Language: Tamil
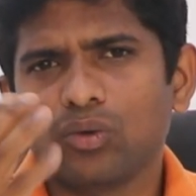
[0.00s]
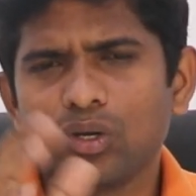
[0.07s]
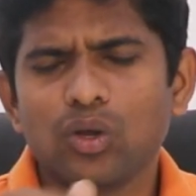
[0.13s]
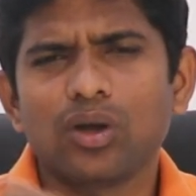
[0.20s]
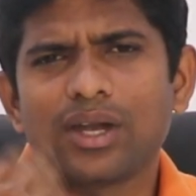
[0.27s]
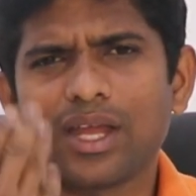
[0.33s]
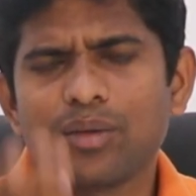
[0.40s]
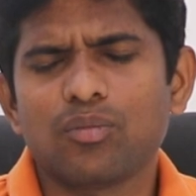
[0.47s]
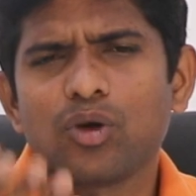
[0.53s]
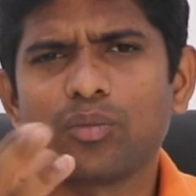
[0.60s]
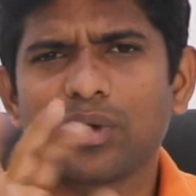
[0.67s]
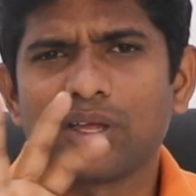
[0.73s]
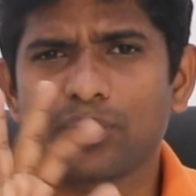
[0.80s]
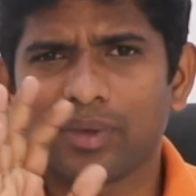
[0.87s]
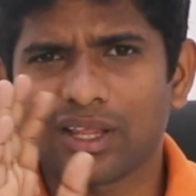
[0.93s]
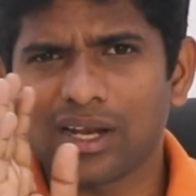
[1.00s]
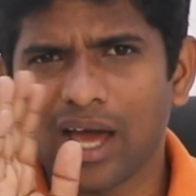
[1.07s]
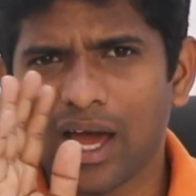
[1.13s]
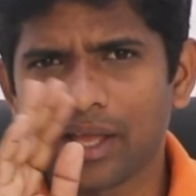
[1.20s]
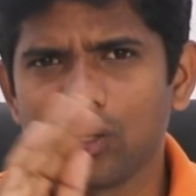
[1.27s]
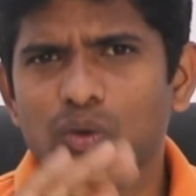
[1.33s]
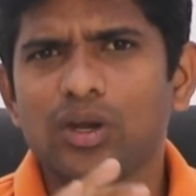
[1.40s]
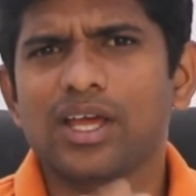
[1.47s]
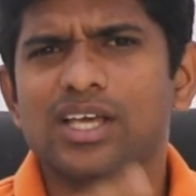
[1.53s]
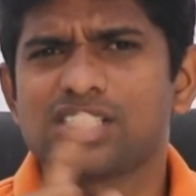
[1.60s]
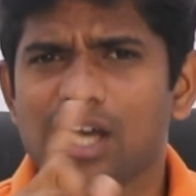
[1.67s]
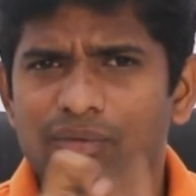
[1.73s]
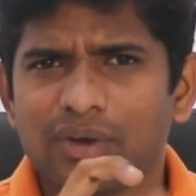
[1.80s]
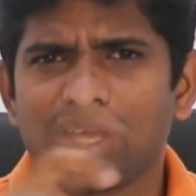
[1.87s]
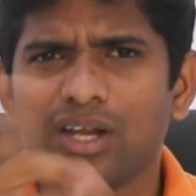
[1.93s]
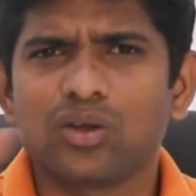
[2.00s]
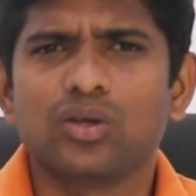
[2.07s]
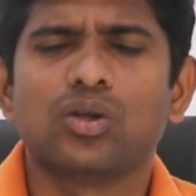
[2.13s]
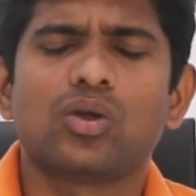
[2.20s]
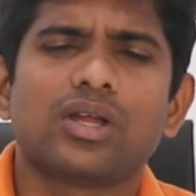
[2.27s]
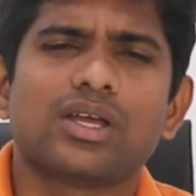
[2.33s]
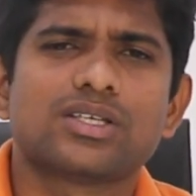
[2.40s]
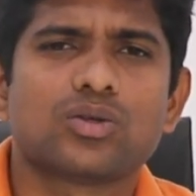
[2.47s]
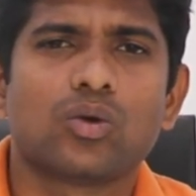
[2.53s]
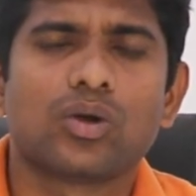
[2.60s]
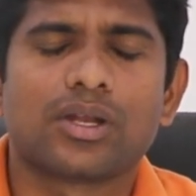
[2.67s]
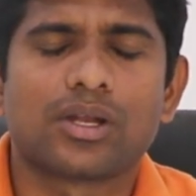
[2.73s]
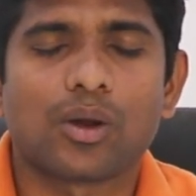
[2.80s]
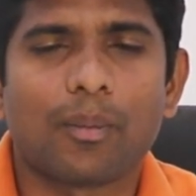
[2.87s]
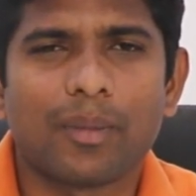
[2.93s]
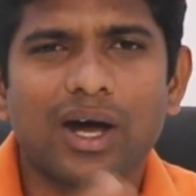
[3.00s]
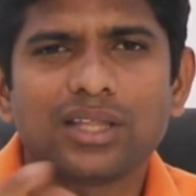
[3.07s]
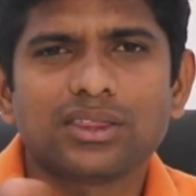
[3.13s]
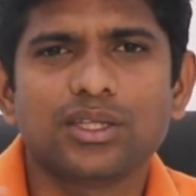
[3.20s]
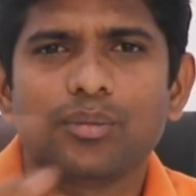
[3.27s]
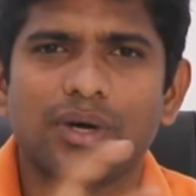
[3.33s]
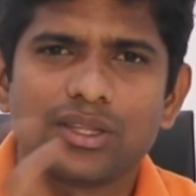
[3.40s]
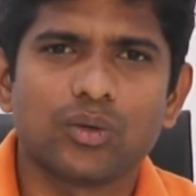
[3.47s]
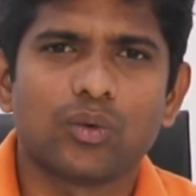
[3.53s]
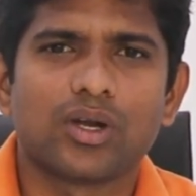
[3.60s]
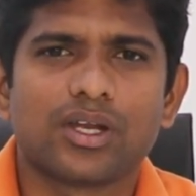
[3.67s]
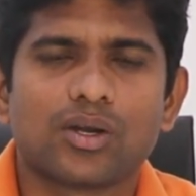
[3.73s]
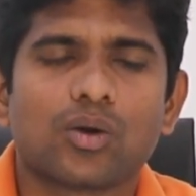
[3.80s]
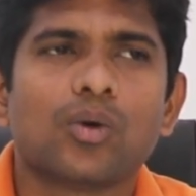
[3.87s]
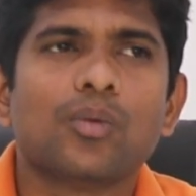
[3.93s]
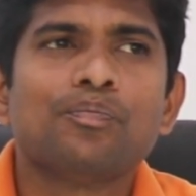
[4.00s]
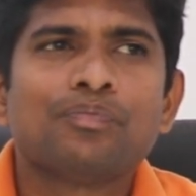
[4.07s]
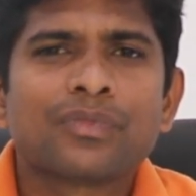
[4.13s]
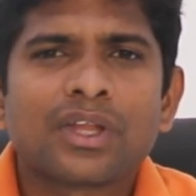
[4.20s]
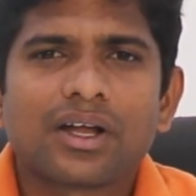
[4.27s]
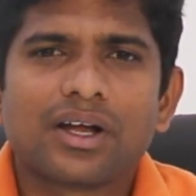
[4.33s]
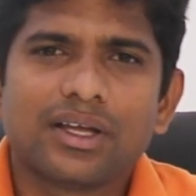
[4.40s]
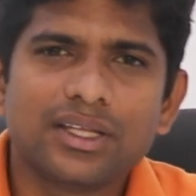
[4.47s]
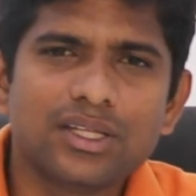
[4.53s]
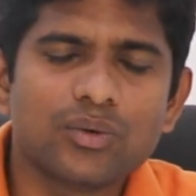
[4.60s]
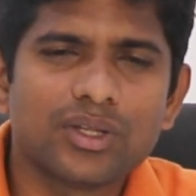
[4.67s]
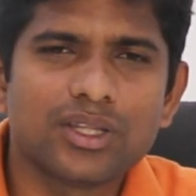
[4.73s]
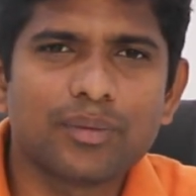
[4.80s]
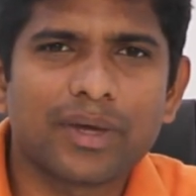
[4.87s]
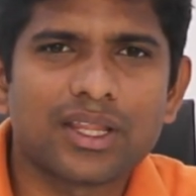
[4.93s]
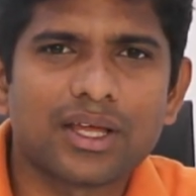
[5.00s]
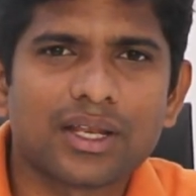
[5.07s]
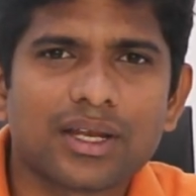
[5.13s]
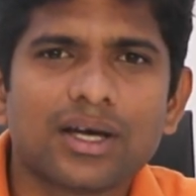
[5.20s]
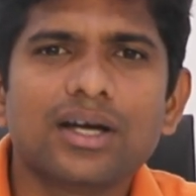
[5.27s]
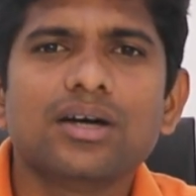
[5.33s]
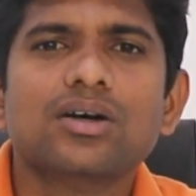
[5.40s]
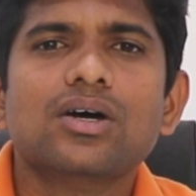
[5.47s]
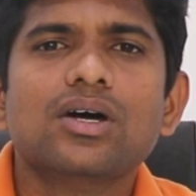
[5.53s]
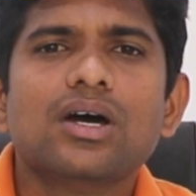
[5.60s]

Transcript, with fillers: இன்னொரு டைம் போகும்போது பார்த்தீங்கன்னா இன்னொரு ஏசி ஆஃப் ஆகிருக்கும் இன்னொரு ஏசி ஓடிட்டு இருக்கும் மாற்றி மாற்றி ஓடிட்டு இருக்கும் இது வந்து பார்த்தீங்கன்னா